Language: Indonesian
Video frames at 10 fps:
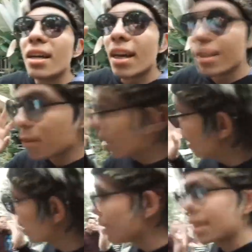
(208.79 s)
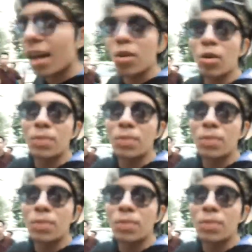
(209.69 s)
Ya semoga ini bisa gue